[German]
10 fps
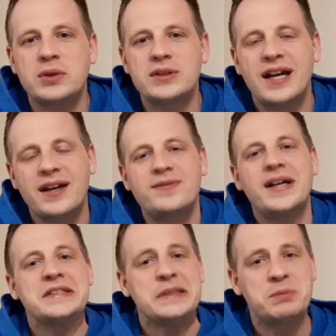Und darin
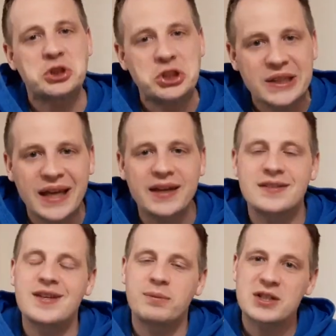waren sie
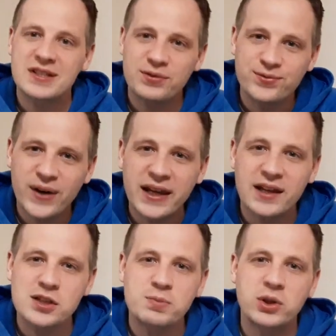beständig, sie haben das
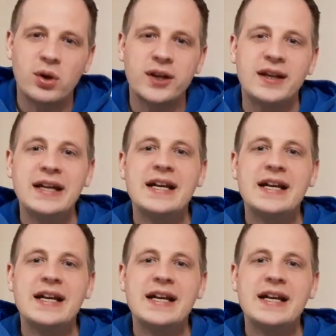gefeiert, das bedeutet,